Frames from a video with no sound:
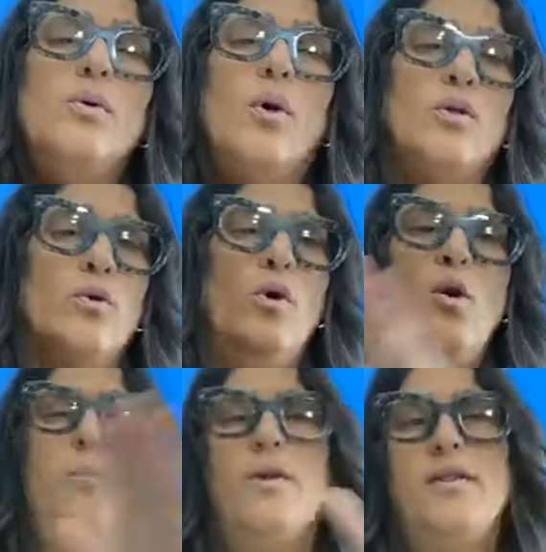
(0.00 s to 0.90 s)
lo que todos
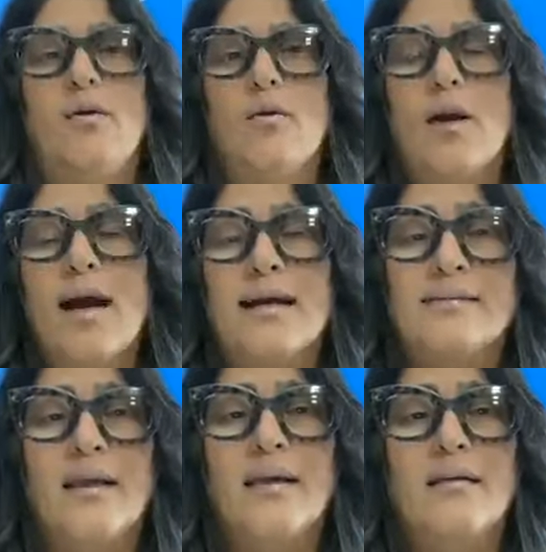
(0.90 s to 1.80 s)
los políticos
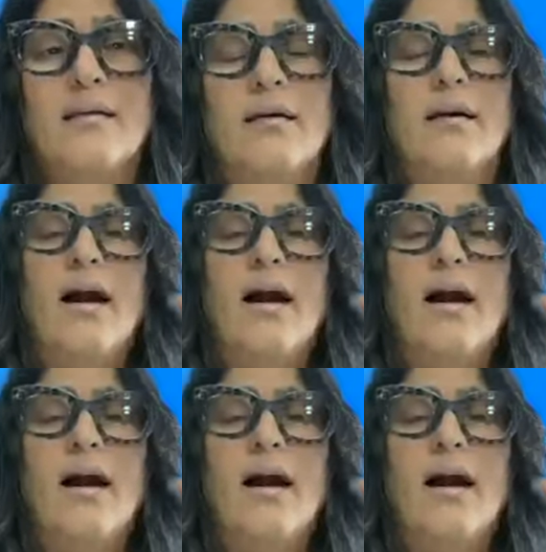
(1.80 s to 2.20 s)
hacen